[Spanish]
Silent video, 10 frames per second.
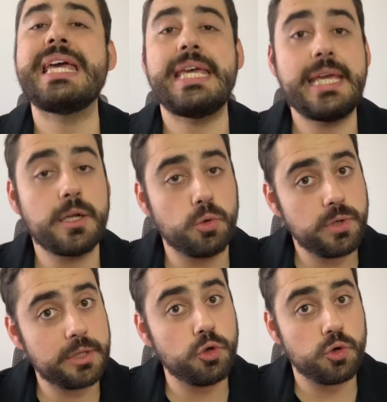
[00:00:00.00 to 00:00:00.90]

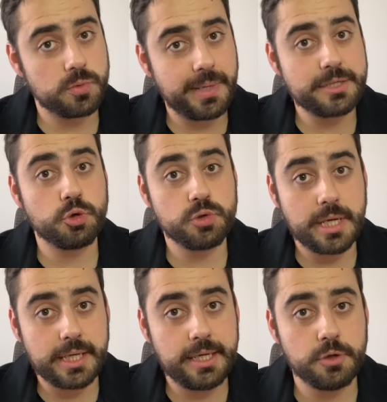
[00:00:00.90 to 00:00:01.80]
incluyendo los vasos
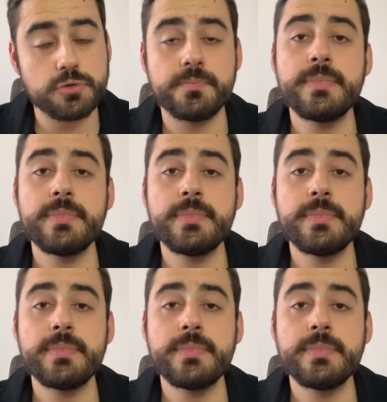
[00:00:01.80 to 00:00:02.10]
sanguíneos.